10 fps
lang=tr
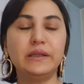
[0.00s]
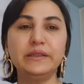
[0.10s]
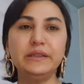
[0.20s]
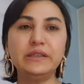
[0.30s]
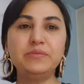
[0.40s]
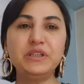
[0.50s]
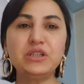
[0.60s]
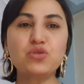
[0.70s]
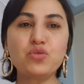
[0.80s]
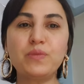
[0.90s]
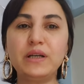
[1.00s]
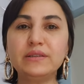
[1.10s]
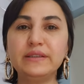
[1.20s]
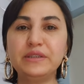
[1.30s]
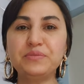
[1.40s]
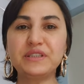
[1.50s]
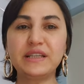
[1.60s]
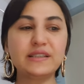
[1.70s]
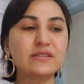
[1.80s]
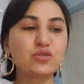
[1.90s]
22 Şubat
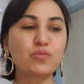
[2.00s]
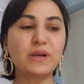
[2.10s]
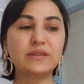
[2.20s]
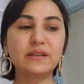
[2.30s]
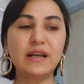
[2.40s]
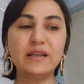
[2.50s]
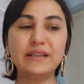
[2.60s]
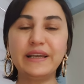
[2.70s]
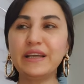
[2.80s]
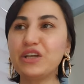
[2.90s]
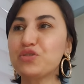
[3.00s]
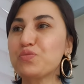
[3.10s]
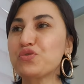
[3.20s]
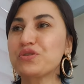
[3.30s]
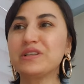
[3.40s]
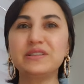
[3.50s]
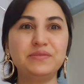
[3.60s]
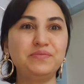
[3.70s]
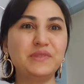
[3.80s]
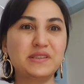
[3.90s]
28 Şubat değerli yengeç burçları
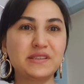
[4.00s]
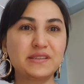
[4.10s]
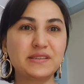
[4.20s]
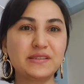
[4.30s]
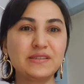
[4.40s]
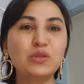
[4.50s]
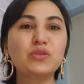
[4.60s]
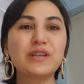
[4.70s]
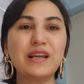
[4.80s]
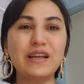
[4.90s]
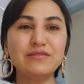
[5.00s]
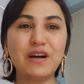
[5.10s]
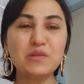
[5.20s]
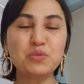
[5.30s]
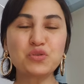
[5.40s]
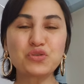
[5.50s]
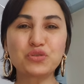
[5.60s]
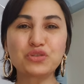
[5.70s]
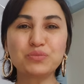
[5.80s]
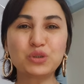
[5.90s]
nasılsınız? Yükselen ve ay
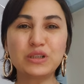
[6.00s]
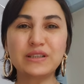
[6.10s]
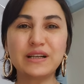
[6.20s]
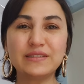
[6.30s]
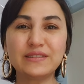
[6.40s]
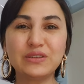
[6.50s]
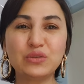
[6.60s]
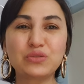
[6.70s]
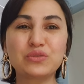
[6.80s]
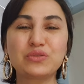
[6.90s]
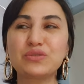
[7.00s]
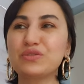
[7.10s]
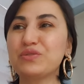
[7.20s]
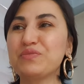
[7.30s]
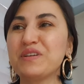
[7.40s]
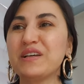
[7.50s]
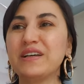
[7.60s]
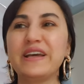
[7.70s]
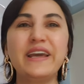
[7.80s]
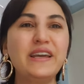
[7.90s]
burcunuzu mutlaka dinliyorsunuz.
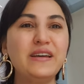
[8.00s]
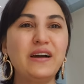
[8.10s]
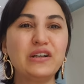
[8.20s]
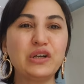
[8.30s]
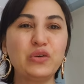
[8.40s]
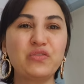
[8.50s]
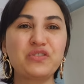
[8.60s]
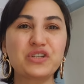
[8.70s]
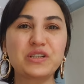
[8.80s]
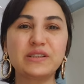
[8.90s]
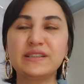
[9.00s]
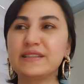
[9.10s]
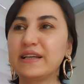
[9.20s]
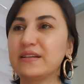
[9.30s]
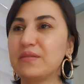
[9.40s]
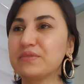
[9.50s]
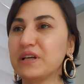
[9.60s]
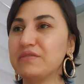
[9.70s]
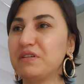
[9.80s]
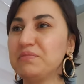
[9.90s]
E Akkaya Official Instagram
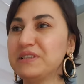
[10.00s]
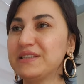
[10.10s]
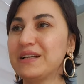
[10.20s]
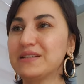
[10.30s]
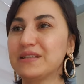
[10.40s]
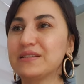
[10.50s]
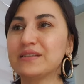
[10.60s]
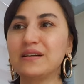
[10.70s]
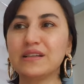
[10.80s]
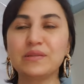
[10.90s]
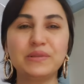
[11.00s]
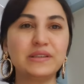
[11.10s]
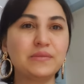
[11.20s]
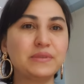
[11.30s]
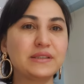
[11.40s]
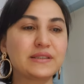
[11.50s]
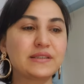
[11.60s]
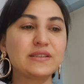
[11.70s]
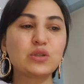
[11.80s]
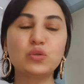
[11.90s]
sayfam isterseniz takip
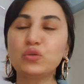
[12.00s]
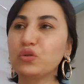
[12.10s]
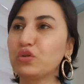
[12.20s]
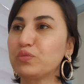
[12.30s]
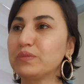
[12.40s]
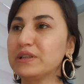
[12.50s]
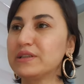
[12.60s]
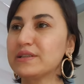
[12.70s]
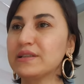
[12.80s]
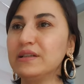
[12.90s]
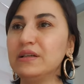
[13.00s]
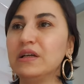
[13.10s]
edebilirsiniz günlük yorumlarınızı.